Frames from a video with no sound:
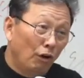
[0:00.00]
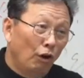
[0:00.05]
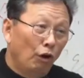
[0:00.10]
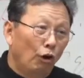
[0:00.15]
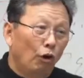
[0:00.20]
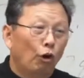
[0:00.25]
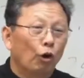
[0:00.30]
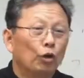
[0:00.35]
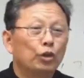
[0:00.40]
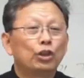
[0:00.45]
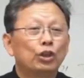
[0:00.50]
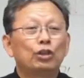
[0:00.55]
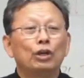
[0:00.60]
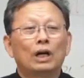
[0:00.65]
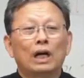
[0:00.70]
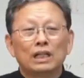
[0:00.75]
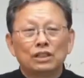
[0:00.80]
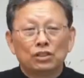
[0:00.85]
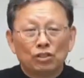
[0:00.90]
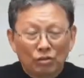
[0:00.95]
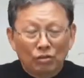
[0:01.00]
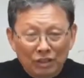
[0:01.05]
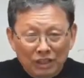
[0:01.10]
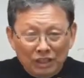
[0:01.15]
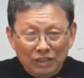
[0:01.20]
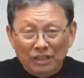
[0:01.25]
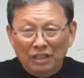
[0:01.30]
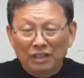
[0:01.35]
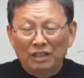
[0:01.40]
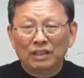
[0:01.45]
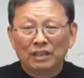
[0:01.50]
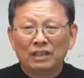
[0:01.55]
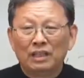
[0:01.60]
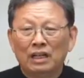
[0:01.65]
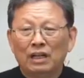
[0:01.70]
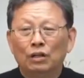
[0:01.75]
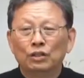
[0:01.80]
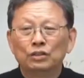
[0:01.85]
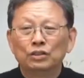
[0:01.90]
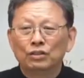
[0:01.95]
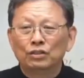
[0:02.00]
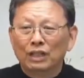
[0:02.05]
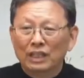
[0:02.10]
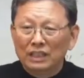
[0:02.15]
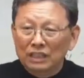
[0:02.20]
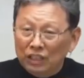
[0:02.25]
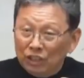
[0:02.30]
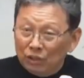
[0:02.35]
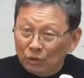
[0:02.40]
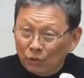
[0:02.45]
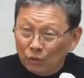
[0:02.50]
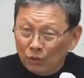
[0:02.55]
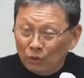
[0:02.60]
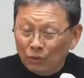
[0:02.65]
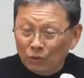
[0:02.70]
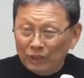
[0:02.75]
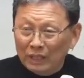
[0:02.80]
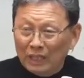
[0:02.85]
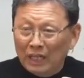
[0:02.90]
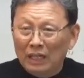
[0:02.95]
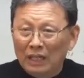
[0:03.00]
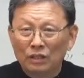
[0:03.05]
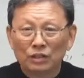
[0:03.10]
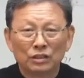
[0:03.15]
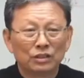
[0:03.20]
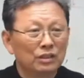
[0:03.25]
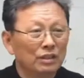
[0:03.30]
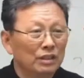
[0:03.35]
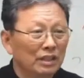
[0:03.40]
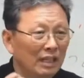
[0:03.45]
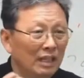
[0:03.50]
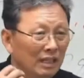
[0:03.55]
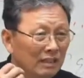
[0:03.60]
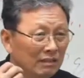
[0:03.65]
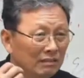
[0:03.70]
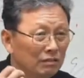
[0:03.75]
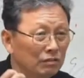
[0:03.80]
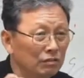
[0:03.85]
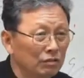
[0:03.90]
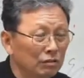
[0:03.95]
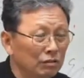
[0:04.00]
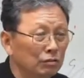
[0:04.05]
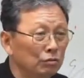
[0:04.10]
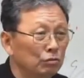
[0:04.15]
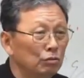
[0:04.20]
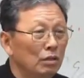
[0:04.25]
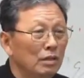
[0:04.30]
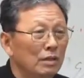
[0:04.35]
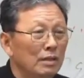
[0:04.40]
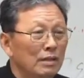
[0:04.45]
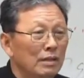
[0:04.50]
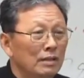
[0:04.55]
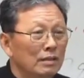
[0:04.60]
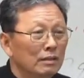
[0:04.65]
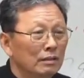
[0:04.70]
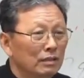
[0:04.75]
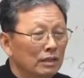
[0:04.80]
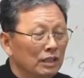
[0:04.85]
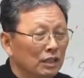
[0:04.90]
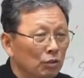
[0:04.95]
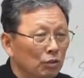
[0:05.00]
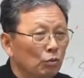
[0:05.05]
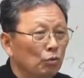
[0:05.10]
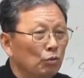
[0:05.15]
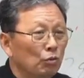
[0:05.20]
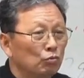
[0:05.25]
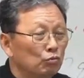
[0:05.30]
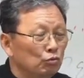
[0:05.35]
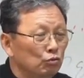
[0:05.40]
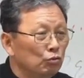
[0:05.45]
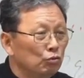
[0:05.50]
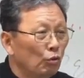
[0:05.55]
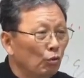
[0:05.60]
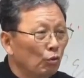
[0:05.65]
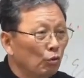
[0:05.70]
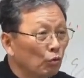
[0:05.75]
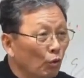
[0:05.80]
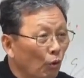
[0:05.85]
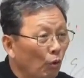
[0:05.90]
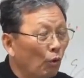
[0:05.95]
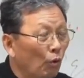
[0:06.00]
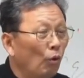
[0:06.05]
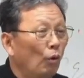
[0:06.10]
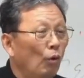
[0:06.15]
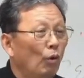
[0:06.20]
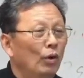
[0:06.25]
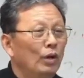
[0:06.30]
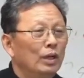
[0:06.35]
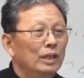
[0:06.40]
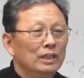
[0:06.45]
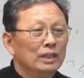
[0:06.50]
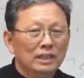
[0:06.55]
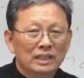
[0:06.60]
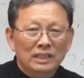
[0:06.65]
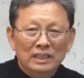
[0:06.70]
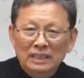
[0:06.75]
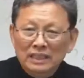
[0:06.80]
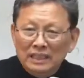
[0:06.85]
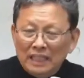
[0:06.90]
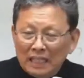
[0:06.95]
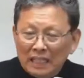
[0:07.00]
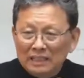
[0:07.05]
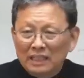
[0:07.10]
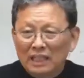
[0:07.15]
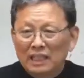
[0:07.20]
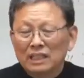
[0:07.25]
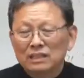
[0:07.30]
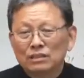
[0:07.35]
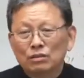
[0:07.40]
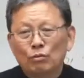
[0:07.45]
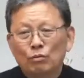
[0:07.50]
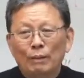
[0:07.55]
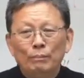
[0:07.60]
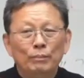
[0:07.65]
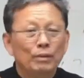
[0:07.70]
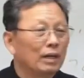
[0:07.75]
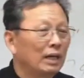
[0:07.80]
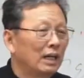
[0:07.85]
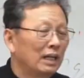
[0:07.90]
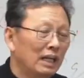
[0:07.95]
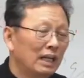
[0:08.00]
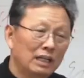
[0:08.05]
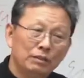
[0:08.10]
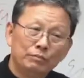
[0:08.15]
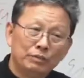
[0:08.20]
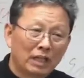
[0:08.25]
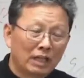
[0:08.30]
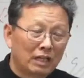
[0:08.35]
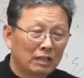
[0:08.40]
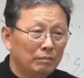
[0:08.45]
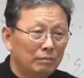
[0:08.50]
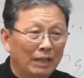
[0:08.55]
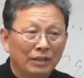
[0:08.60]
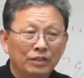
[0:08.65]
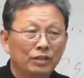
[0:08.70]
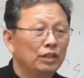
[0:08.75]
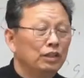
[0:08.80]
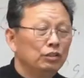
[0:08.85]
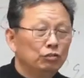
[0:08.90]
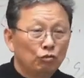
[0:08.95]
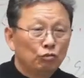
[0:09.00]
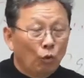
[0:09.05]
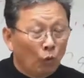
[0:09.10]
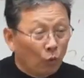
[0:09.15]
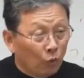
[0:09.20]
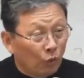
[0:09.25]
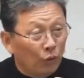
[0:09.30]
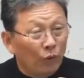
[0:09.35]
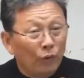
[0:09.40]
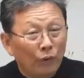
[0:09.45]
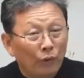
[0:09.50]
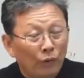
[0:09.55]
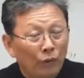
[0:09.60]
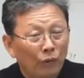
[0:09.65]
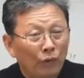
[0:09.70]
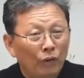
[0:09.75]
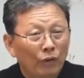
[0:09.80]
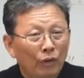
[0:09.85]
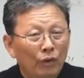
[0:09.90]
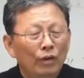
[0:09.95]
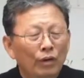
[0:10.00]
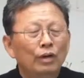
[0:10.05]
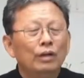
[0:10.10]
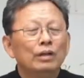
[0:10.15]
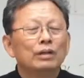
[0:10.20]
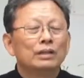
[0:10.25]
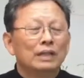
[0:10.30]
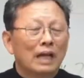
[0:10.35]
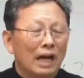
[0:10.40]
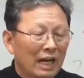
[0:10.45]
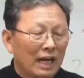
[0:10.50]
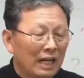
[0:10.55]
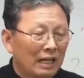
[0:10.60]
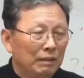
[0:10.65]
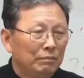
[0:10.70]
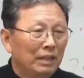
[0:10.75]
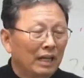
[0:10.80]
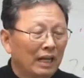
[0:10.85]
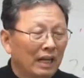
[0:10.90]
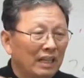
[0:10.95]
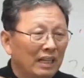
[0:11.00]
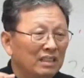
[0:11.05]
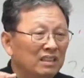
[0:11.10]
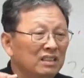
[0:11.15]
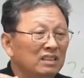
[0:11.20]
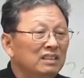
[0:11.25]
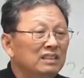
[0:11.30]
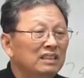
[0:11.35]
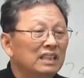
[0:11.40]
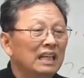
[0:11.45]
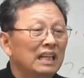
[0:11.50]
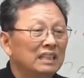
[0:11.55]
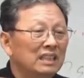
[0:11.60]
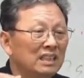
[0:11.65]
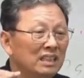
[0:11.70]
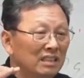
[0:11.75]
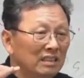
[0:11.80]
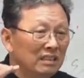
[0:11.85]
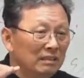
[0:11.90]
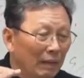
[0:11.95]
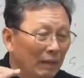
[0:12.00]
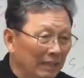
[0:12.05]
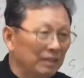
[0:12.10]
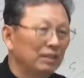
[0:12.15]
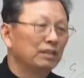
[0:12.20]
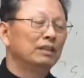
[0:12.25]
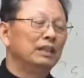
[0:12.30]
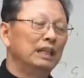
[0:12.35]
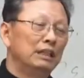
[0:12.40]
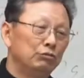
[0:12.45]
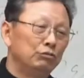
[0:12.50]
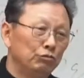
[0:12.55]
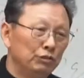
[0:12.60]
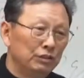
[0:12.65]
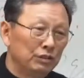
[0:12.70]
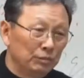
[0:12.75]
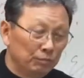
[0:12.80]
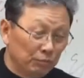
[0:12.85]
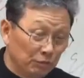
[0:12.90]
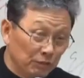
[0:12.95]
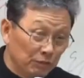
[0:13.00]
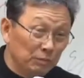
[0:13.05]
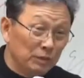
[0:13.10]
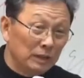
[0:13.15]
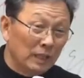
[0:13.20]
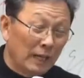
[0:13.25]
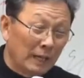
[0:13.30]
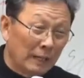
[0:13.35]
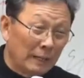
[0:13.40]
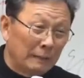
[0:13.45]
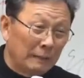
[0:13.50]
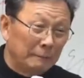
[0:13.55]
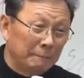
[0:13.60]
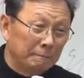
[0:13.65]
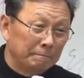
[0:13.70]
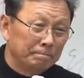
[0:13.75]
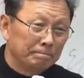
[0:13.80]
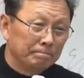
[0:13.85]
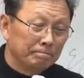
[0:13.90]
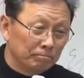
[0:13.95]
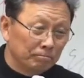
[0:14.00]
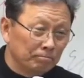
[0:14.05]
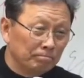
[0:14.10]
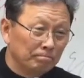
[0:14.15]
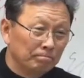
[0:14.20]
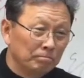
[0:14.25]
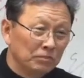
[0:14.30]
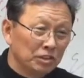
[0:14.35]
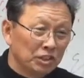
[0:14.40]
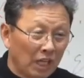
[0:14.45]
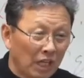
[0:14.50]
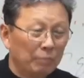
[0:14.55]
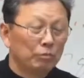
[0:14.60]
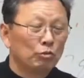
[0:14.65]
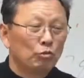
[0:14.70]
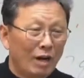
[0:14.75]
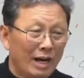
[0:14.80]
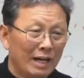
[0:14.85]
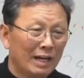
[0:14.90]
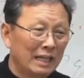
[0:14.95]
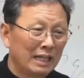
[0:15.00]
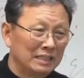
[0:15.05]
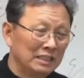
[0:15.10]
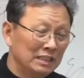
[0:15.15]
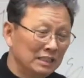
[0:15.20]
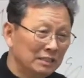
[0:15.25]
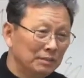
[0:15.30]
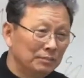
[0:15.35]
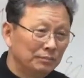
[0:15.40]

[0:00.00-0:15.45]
어떠한 정치 세력이나 어떠한 이데올로기나 어떠한 그 기독교 운동도 이 세상에서 완벽한 하나님 나라를 만들어낼 수는 없고요. 그냥 하나님 나라의 근사치를 만들어낼 수 있을 뿐입니다. 그 다음에 또 한 가지,